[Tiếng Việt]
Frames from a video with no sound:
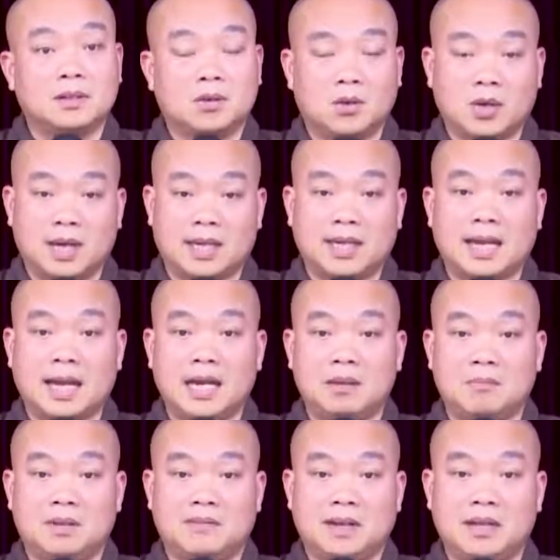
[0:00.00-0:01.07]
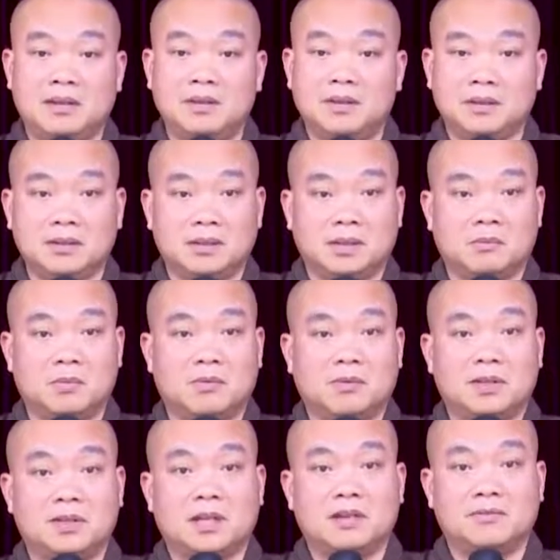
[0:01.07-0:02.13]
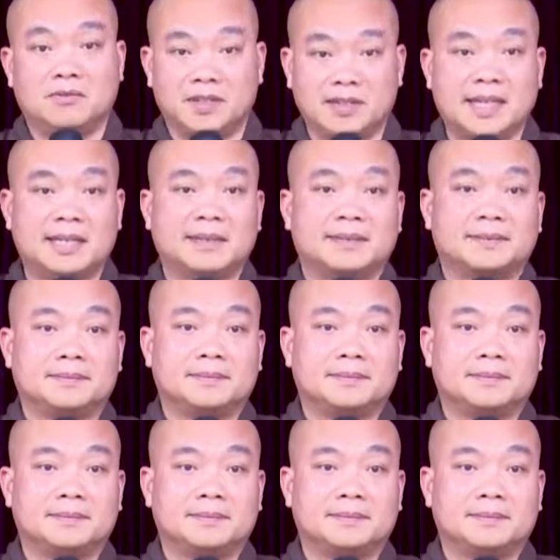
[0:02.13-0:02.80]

Còn hạt giả là mình phải nương tựa một vị Thầy vững chắc.